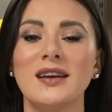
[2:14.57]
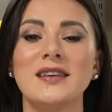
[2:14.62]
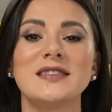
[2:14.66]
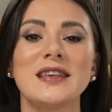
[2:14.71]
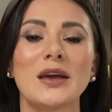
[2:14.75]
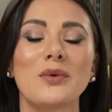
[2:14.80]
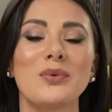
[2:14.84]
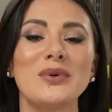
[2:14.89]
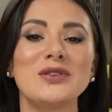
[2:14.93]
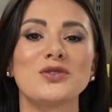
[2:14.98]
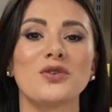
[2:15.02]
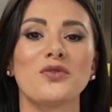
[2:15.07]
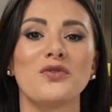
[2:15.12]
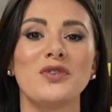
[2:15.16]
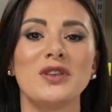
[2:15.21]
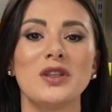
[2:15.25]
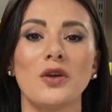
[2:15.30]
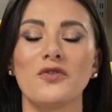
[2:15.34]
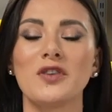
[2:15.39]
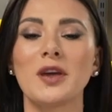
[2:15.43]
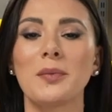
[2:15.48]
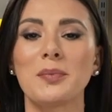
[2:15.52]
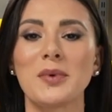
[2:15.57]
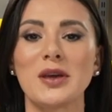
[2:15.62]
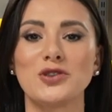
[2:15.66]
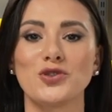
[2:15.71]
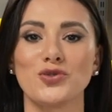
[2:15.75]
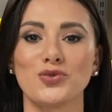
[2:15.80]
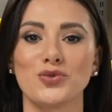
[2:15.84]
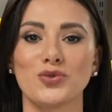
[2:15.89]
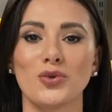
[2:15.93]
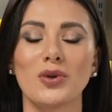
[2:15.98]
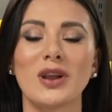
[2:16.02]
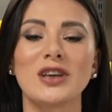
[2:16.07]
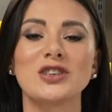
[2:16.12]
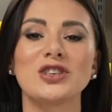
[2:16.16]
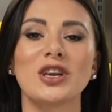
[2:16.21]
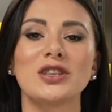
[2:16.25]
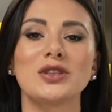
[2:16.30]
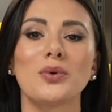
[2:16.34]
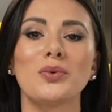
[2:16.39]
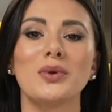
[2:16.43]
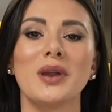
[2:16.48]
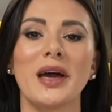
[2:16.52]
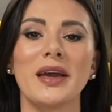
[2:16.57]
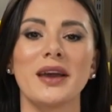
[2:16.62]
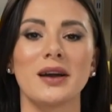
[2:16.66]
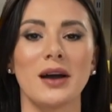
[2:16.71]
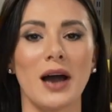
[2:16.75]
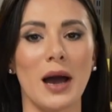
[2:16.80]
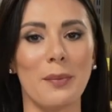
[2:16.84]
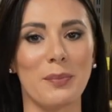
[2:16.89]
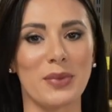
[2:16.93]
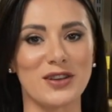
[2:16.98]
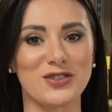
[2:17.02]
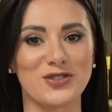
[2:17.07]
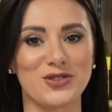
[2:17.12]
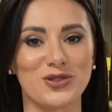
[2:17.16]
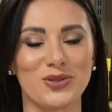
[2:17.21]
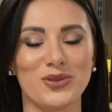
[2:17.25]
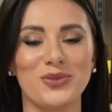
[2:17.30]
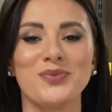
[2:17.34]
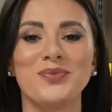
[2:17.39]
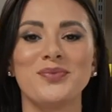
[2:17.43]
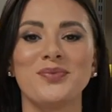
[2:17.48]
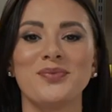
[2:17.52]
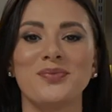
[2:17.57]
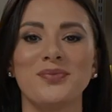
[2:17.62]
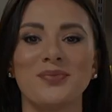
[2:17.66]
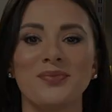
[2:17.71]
Se questo video vi è piaciuto lasciate un like, a presto!